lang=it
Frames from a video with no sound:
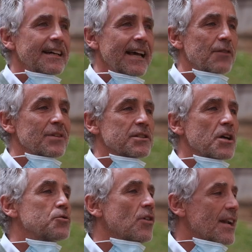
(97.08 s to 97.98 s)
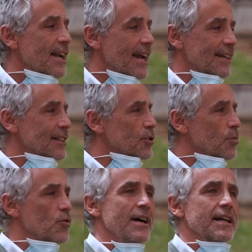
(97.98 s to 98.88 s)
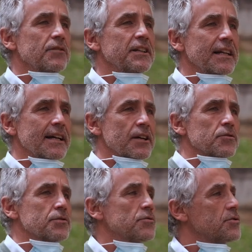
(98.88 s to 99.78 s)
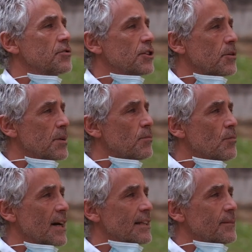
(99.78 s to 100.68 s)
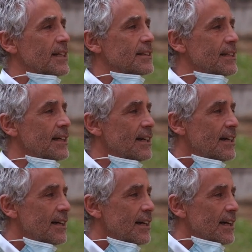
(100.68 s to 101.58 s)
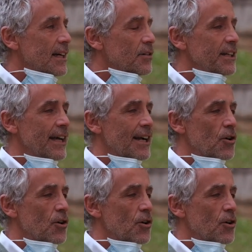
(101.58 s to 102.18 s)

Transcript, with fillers: che ha una sua storia legata al dopoguerra, quindi la ricostruzione dopo i bombardamenti e quindi è